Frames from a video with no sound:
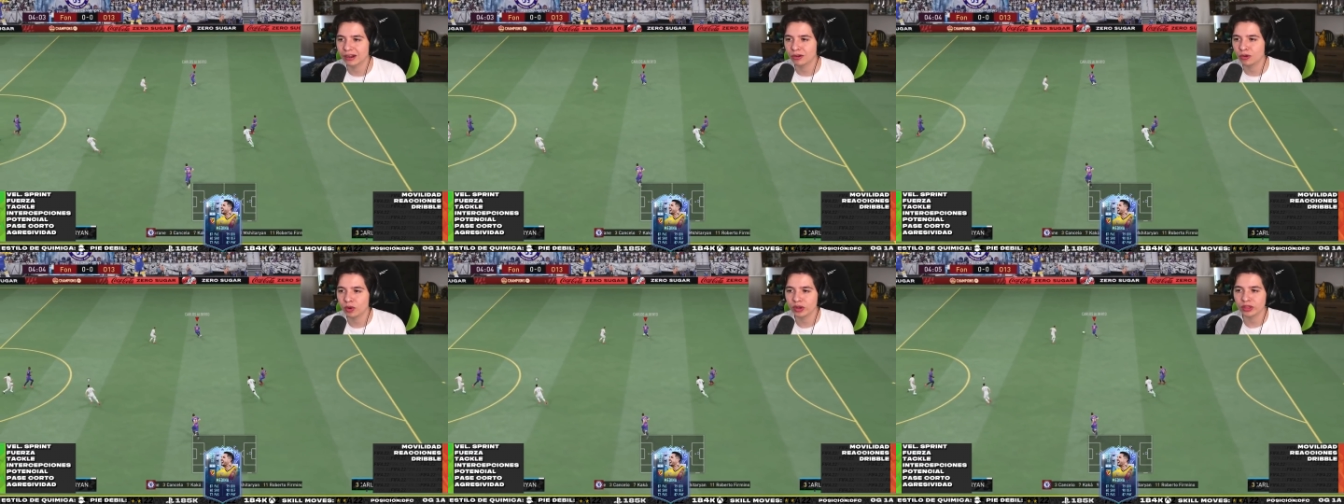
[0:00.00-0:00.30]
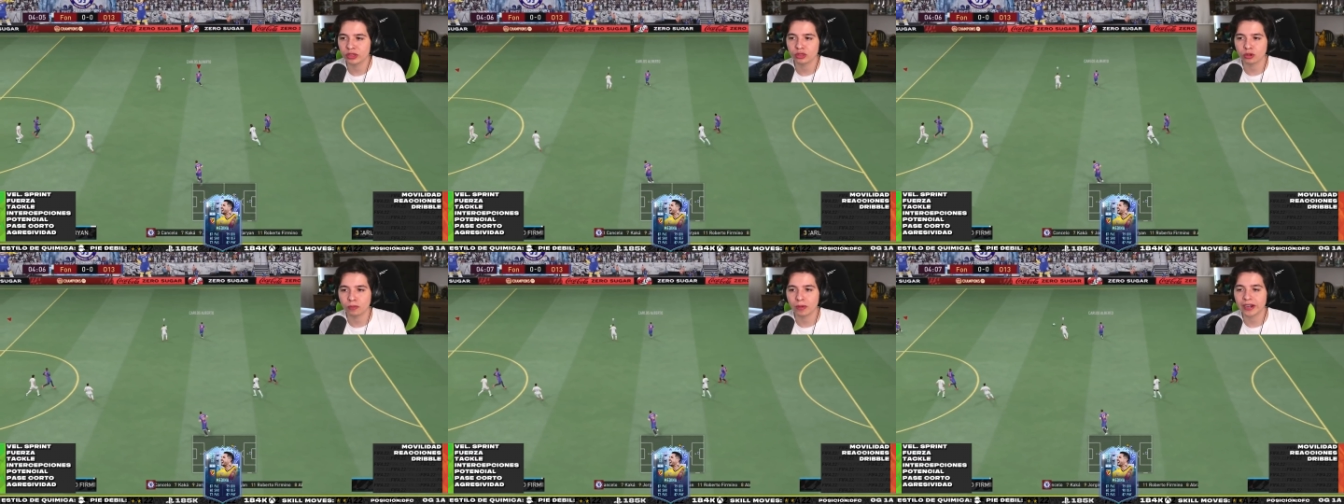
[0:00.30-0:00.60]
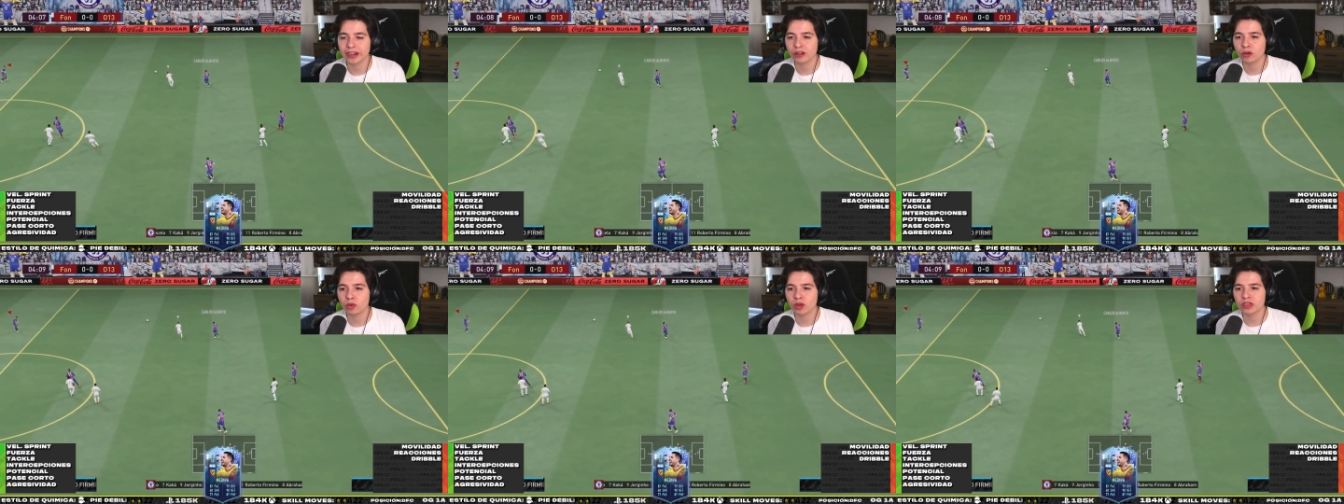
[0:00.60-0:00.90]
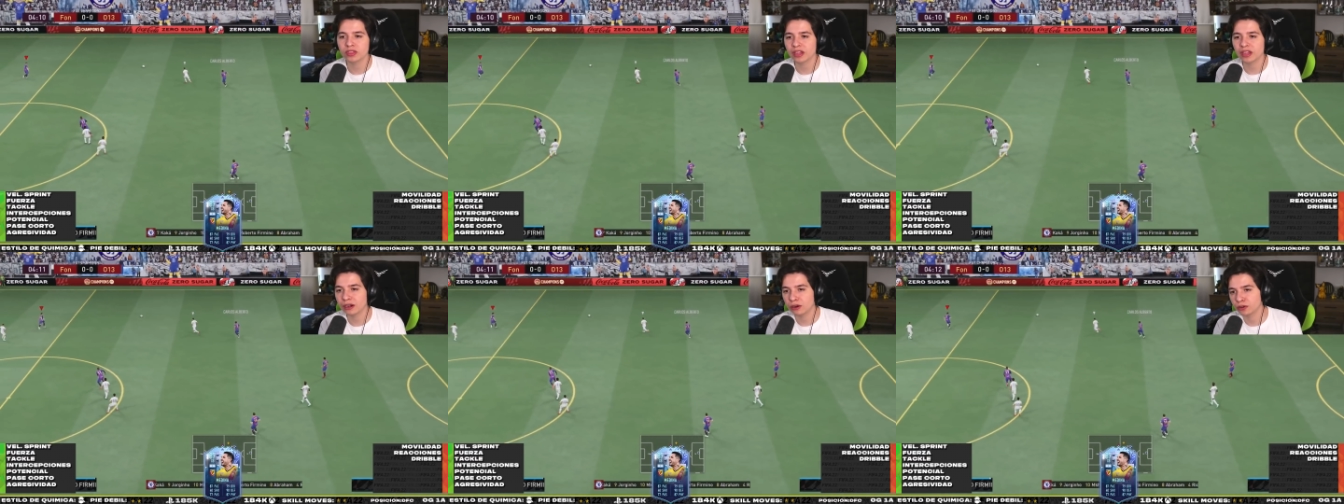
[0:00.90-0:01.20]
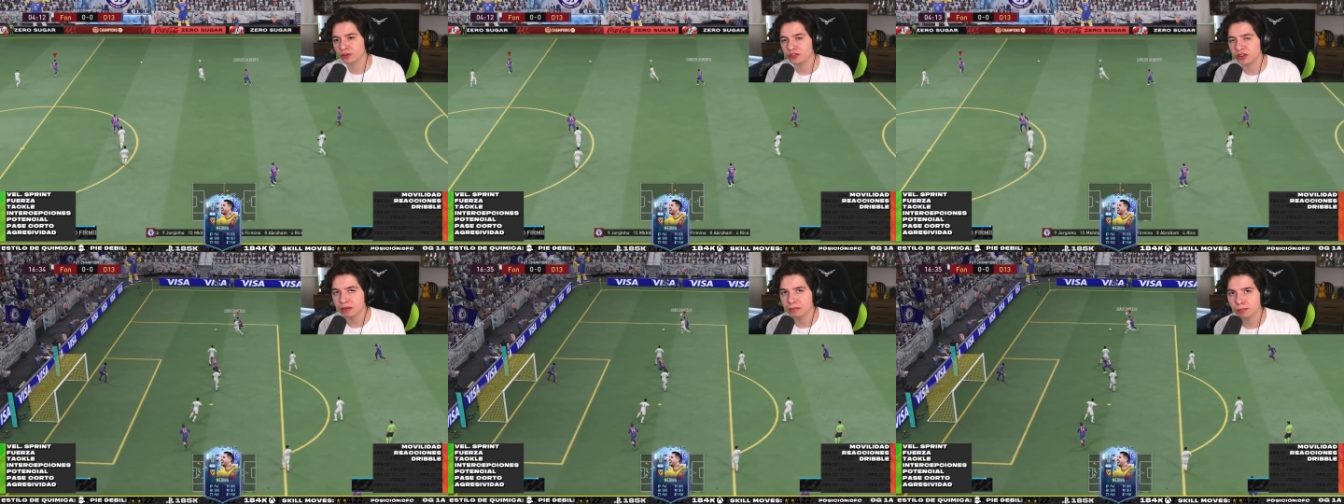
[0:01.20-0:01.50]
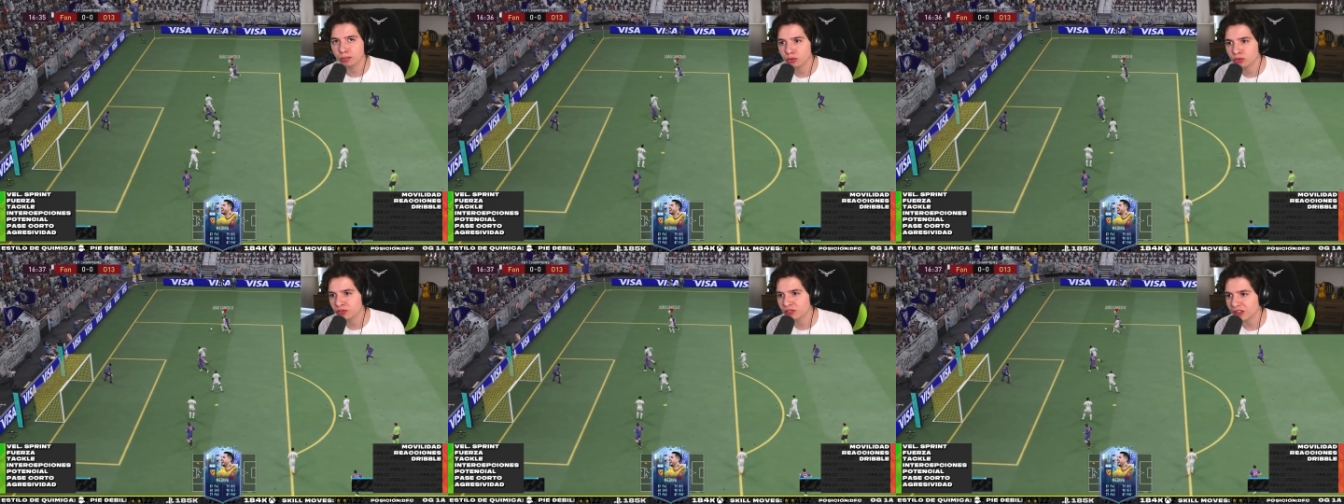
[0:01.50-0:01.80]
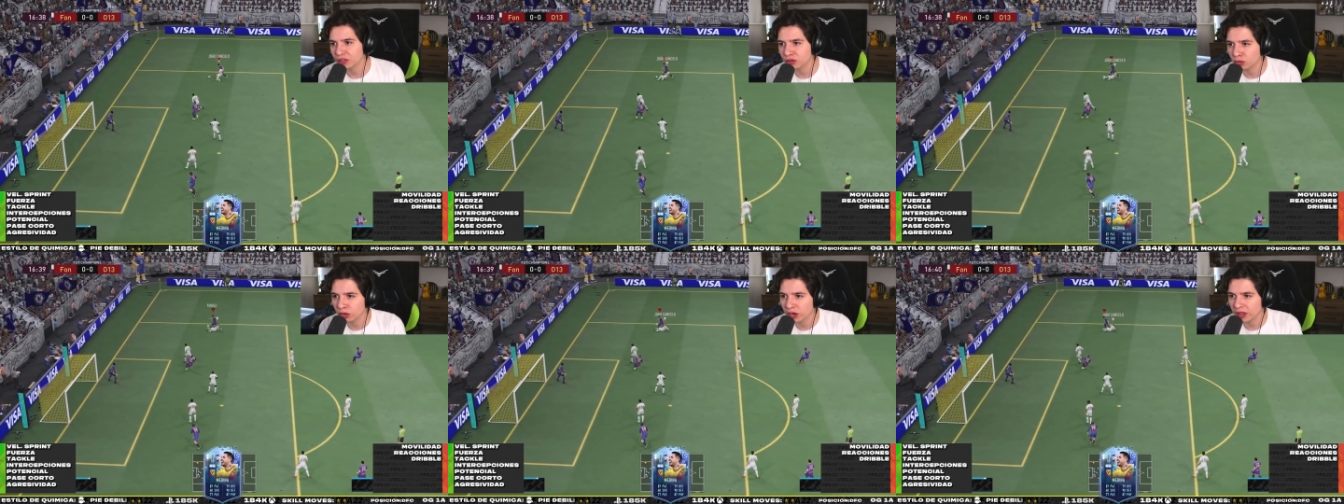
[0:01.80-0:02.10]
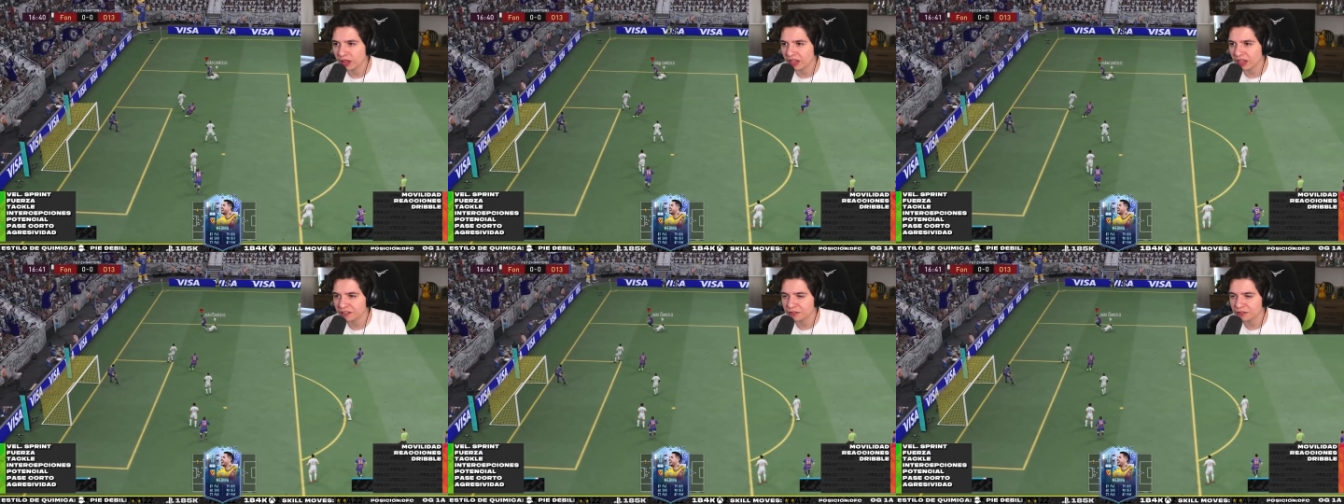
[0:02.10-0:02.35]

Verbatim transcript: o en tomar en cuenta los inputs que tú le das,